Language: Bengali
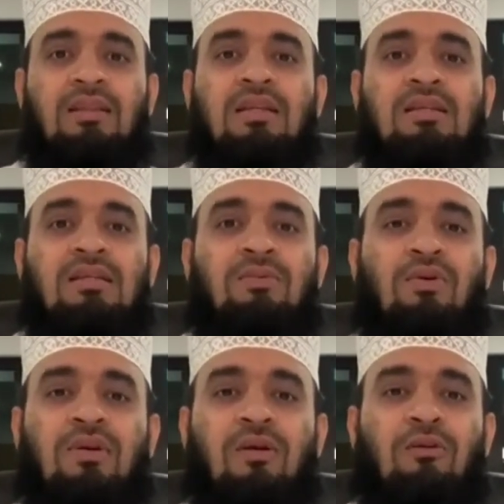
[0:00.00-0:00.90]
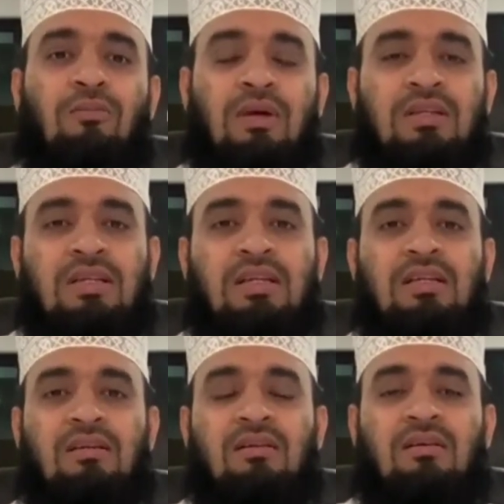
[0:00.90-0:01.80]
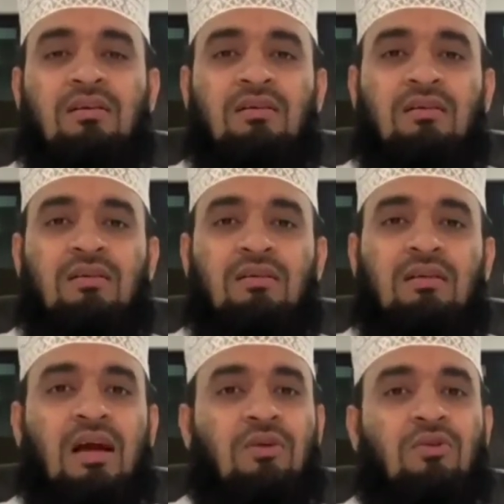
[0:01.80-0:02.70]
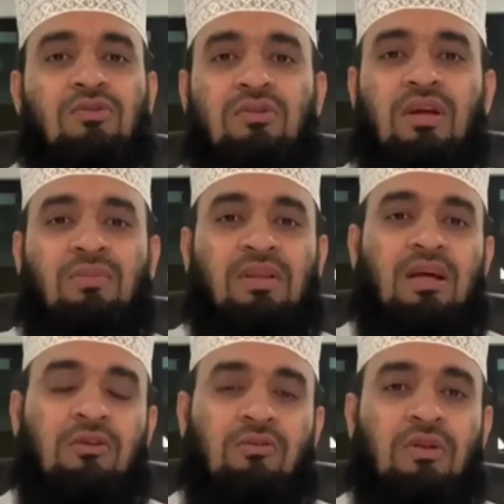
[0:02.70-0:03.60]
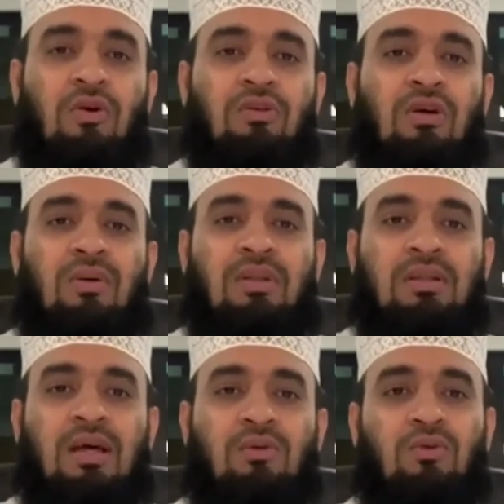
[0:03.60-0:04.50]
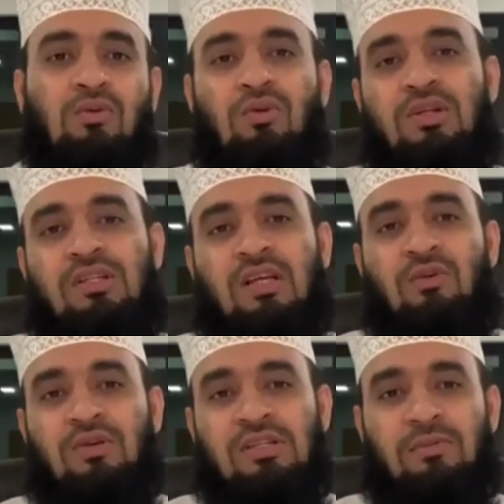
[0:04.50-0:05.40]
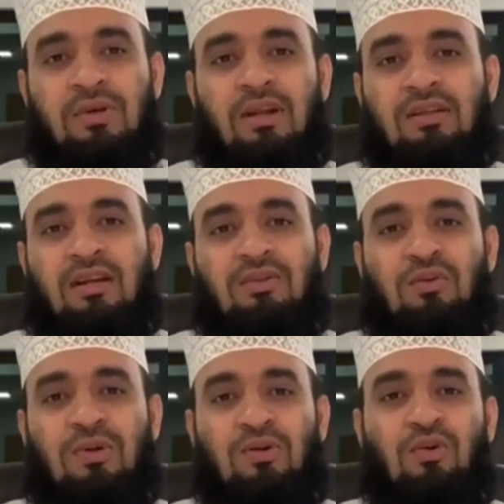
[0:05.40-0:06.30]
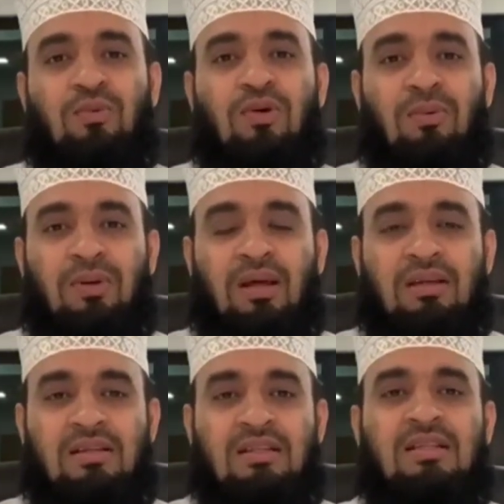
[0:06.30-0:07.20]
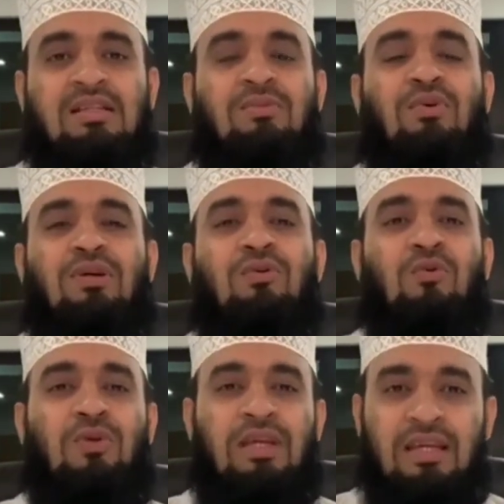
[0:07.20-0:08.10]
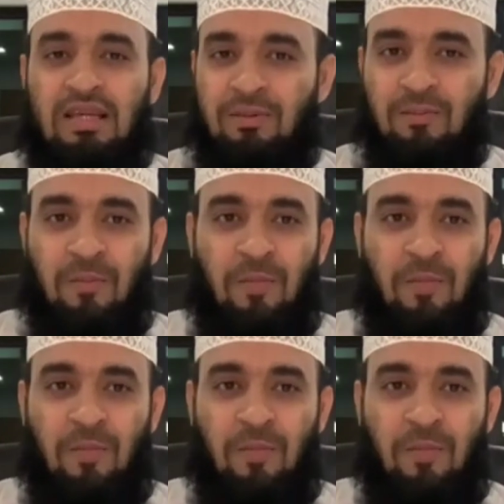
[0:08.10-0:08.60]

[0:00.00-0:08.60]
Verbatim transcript: এই দৃষ্টিভঙ্গিগুলো মেনটেইন না করে যদি আমরা দান করি হয়তো আমাদের দানগুলো ধুলিসাত হয়ে যাবে আল্লাহ তালার দরবারে কবুল হবে না সেই দৃষ্টিভঙ্গিগুলো কি কি